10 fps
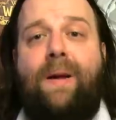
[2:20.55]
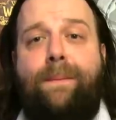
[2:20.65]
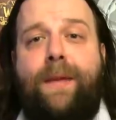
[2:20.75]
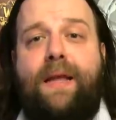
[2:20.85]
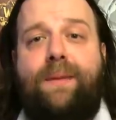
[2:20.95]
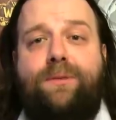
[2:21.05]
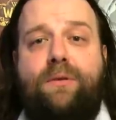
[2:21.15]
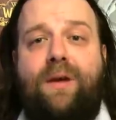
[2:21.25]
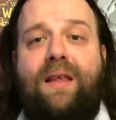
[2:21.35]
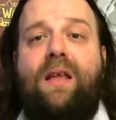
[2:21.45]
Ja na
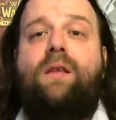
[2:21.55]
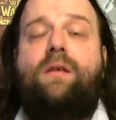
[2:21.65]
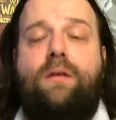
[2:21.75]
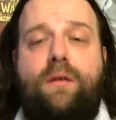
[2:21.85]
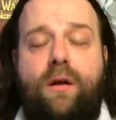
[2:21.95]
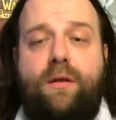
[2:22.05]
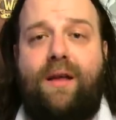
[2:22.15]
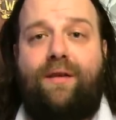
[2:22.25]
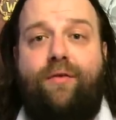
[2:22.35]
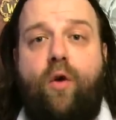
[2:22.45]
przykład nie
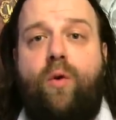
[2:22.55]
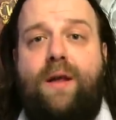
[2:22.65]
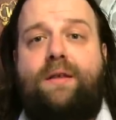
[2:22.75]
oglądam w ogóle